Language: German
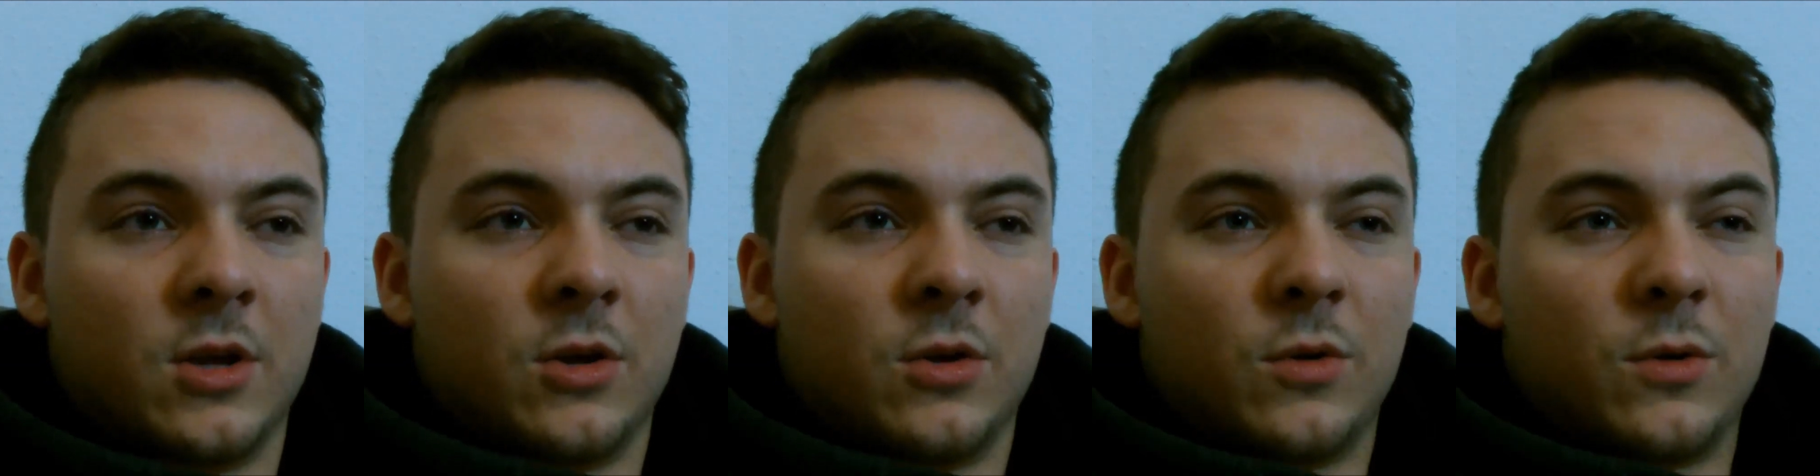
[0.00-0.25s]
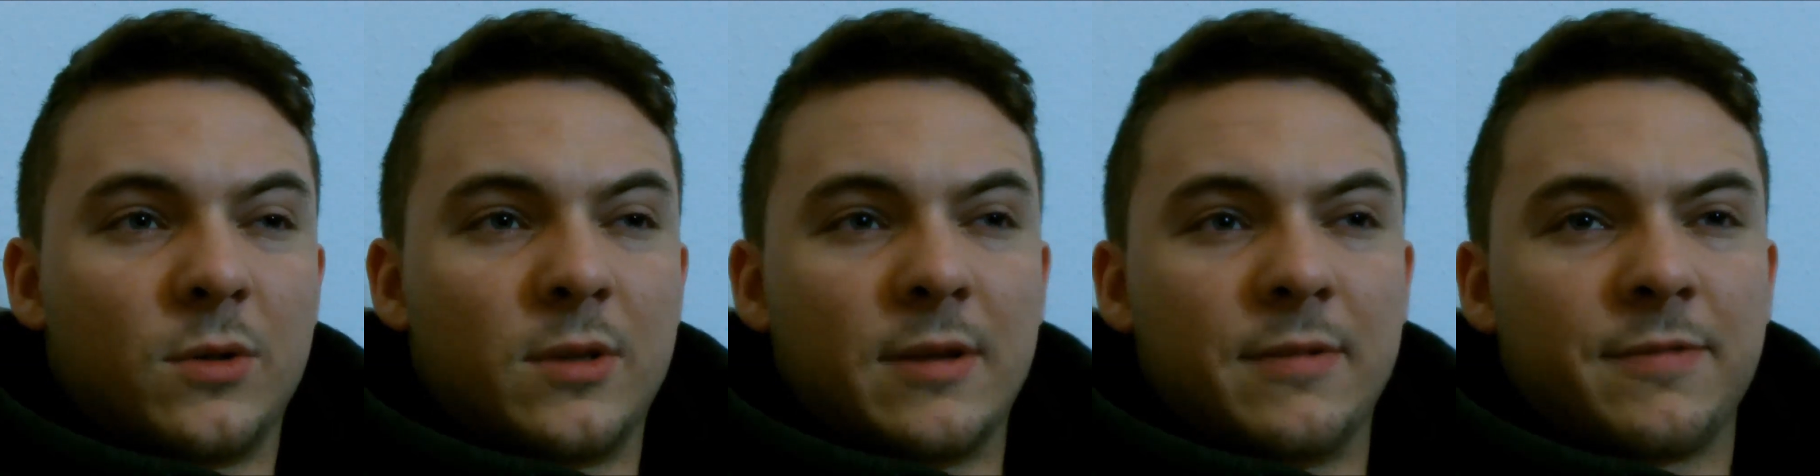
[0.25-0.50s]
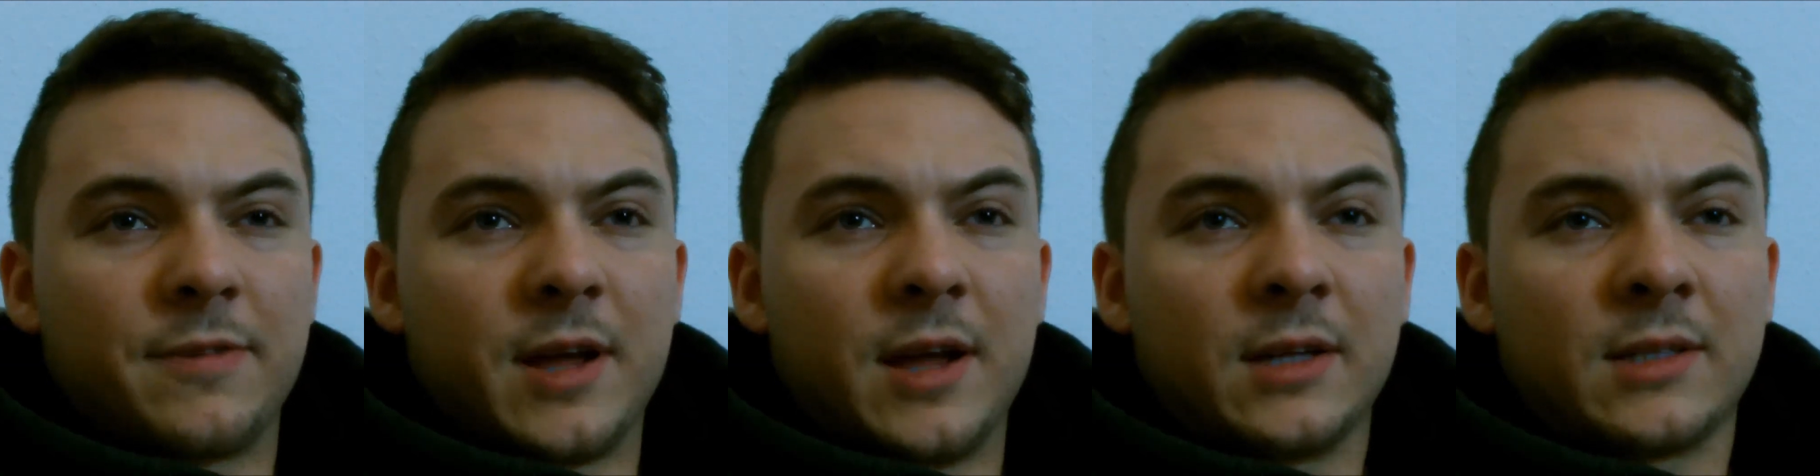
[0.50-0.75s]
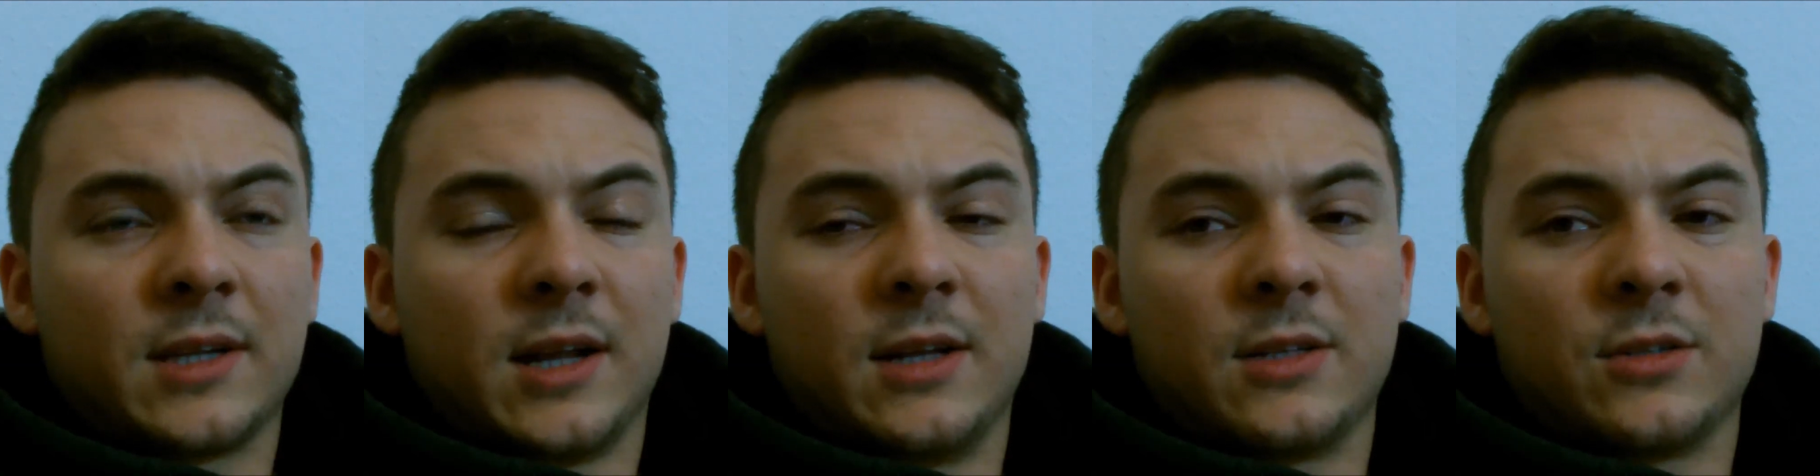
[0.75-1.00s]
Und er
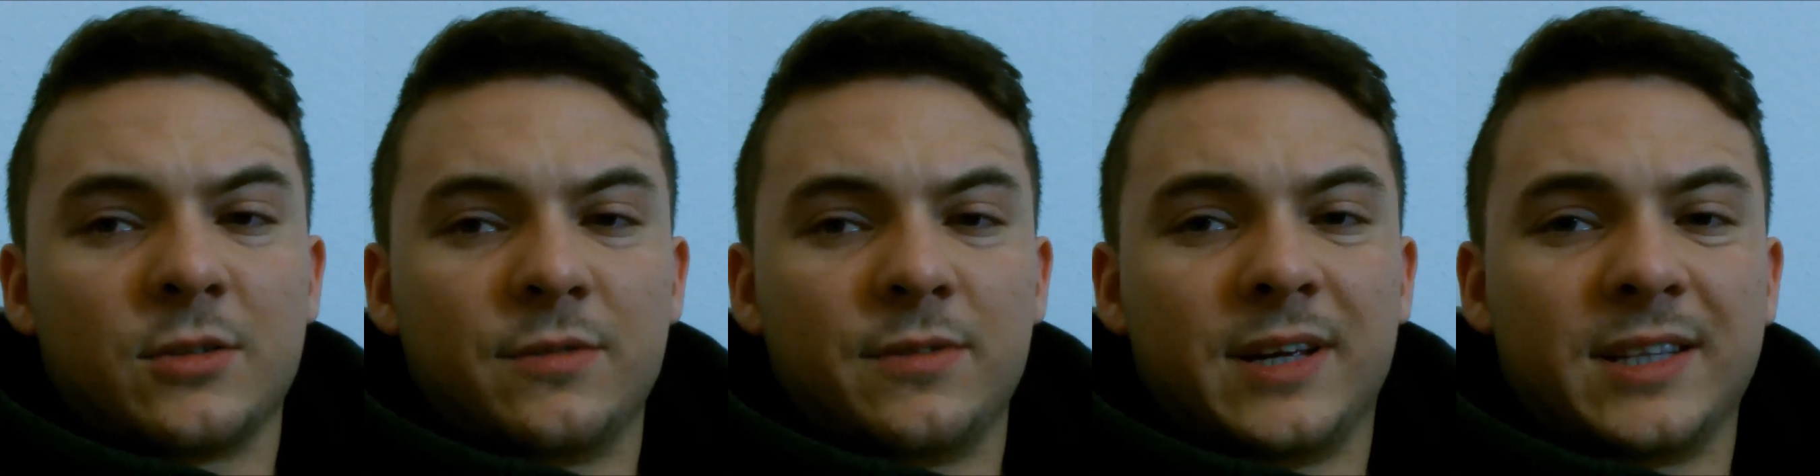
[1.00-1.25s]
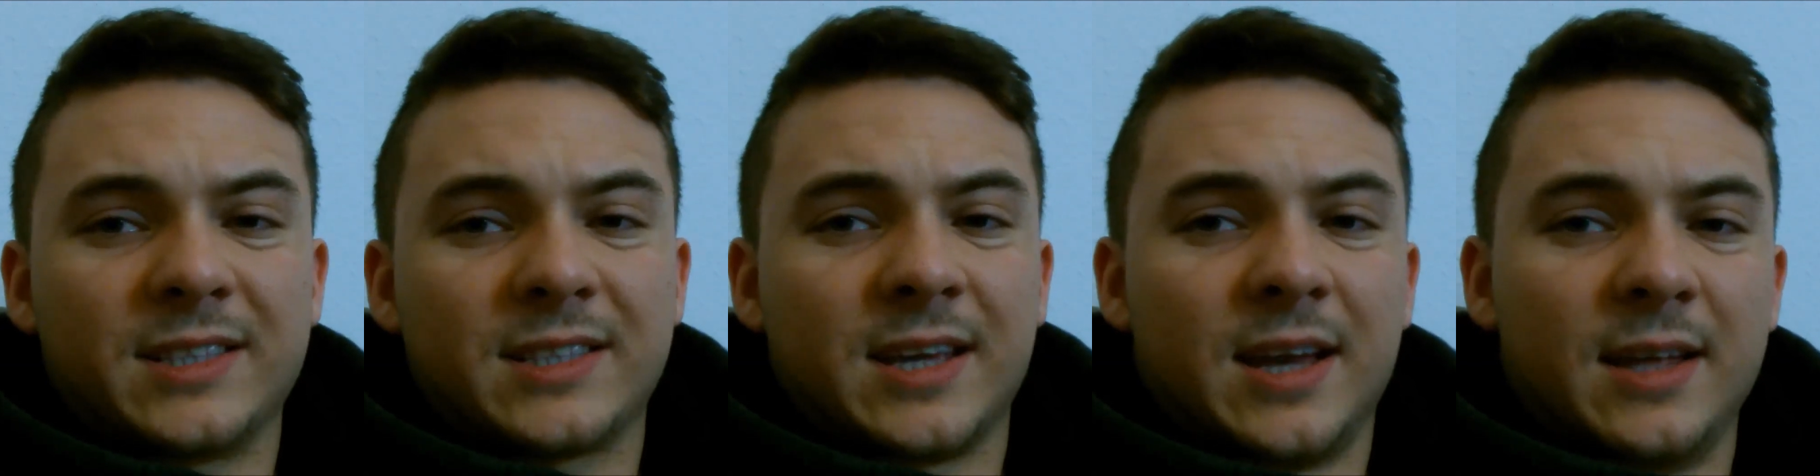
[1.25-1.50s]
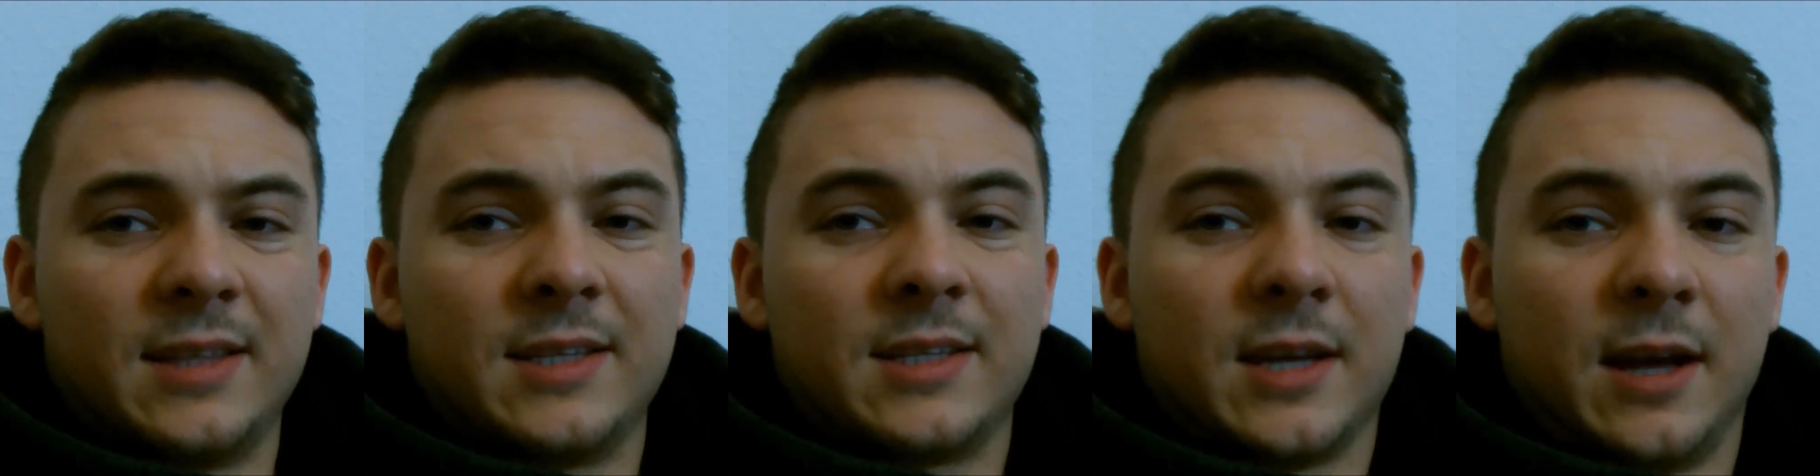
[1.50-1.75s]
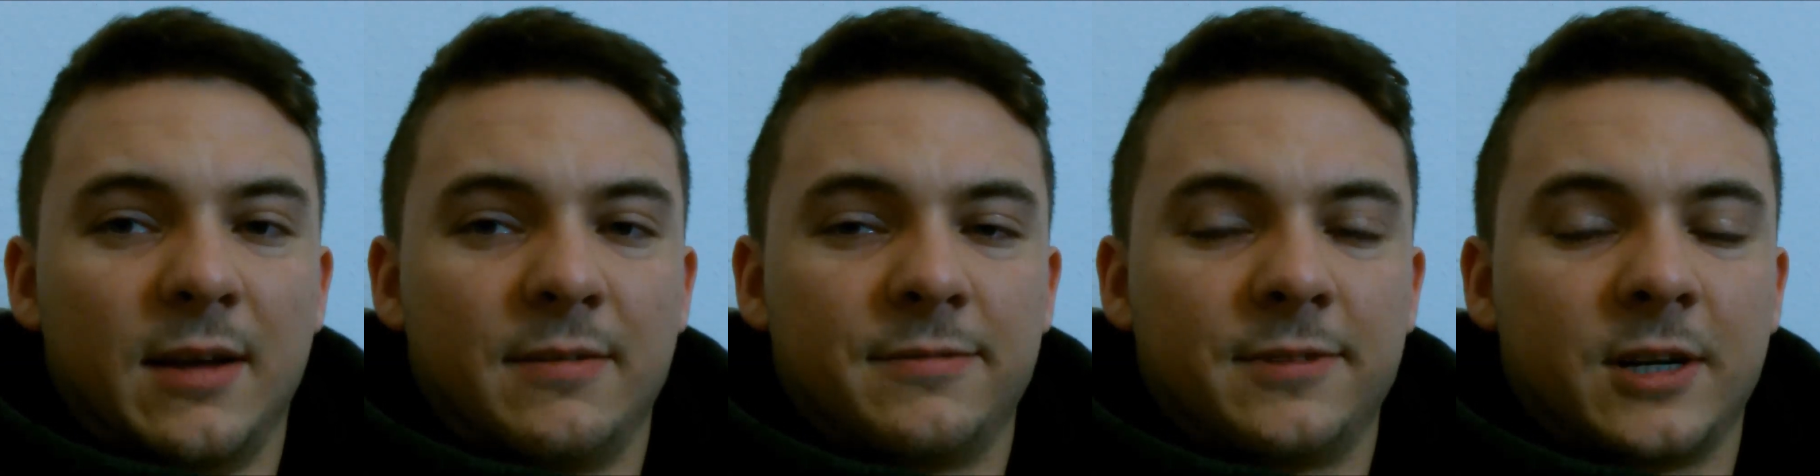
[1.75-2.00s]
fragt also, was kann
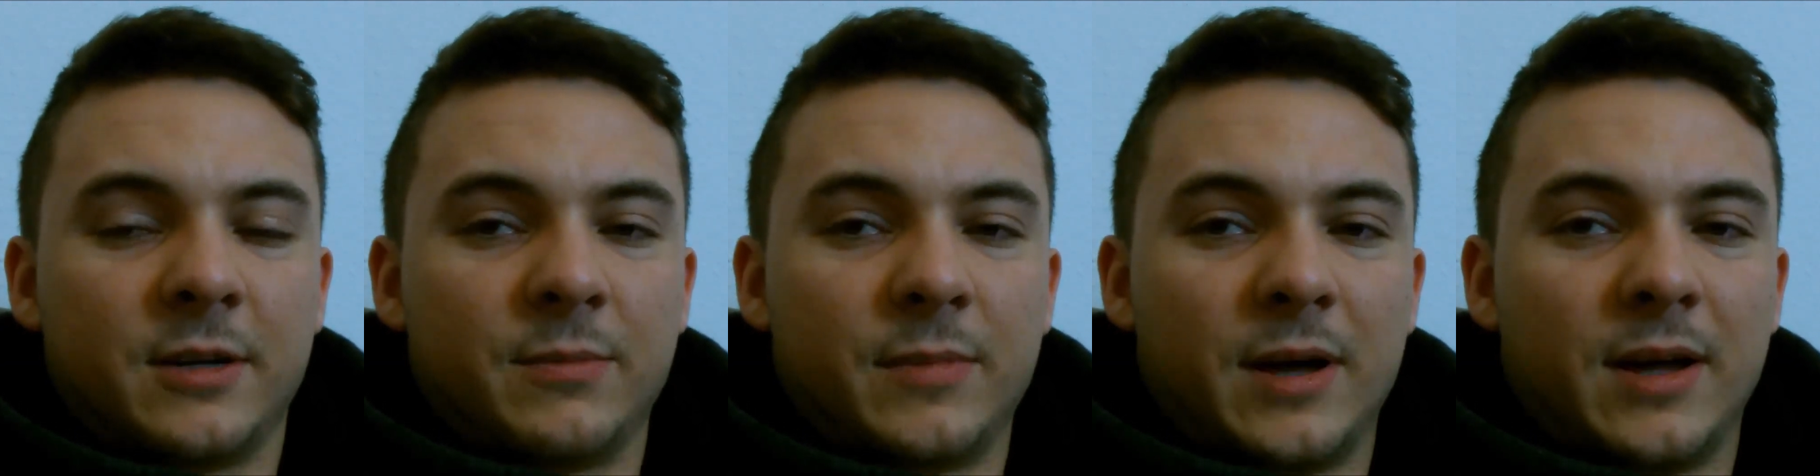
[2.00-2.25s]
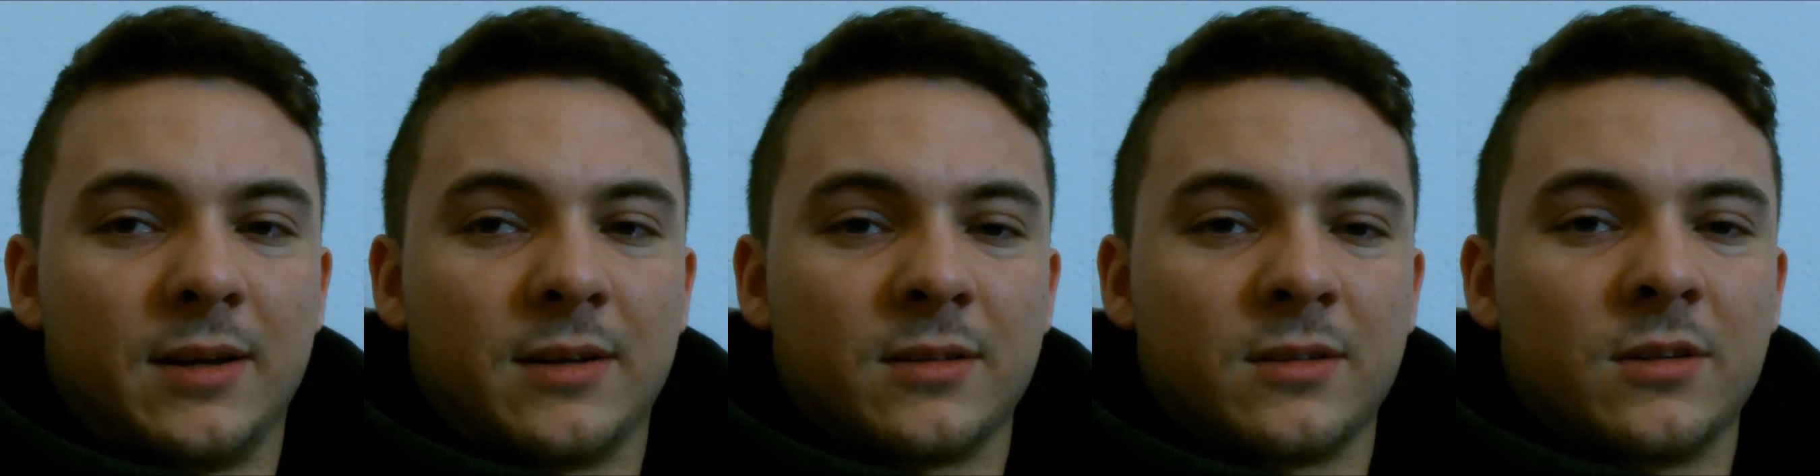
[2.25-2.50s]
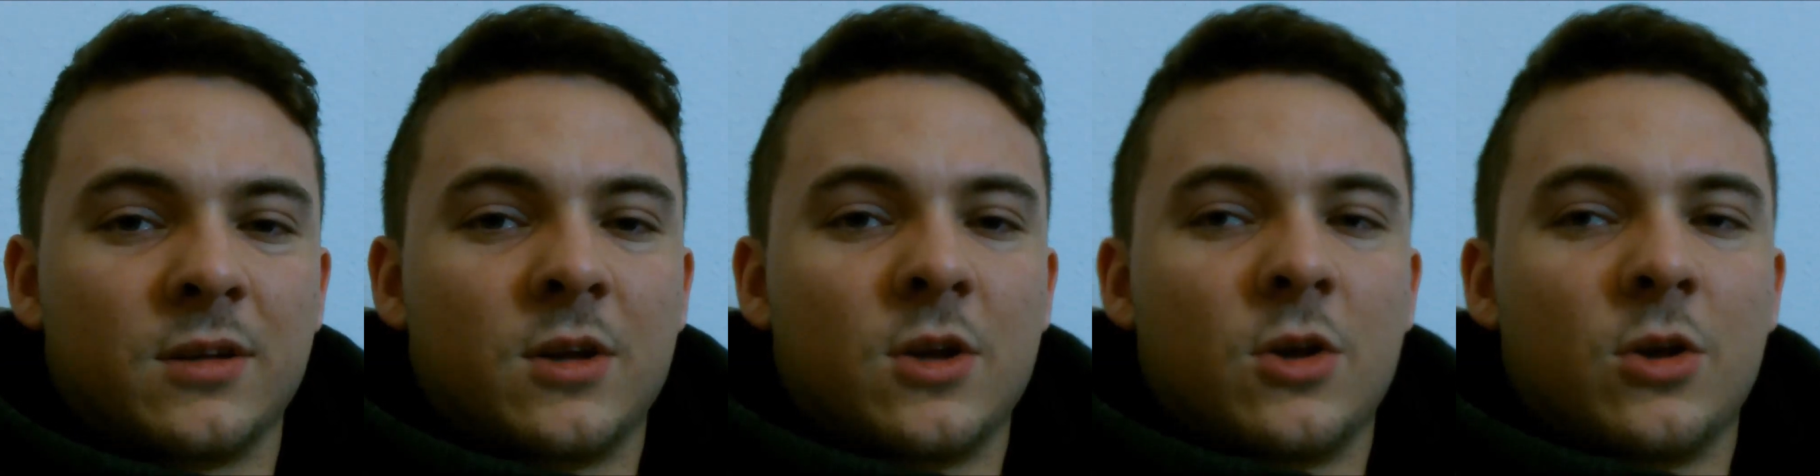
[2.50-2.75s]
ich einfach machen,